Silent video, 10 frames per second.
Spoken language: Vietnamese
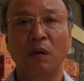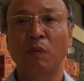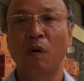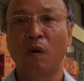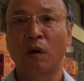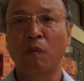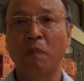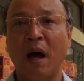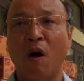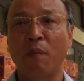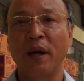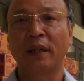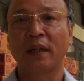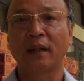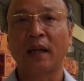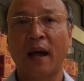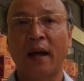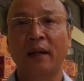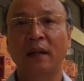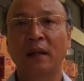ủng hộ đồng bào bị thiên tai